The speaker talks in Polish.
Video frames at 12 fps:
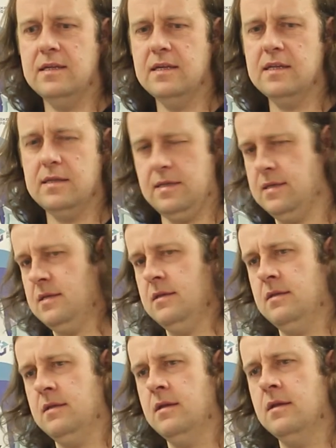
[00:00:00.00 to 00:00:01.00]
jest,
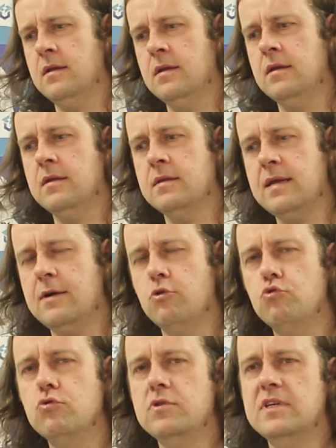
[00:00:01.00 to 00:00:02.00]
taką,
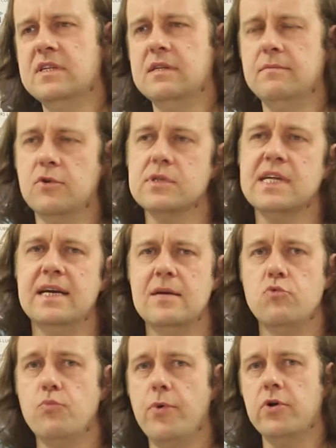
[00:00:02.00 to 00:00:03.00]
jest
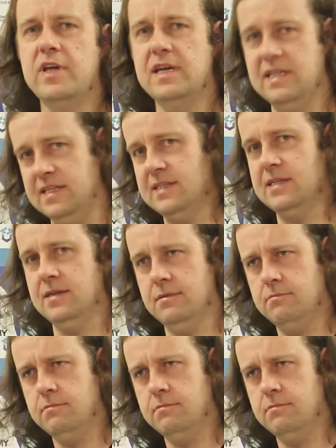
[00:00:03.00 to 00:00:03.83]
rodzajem ubogiej listy.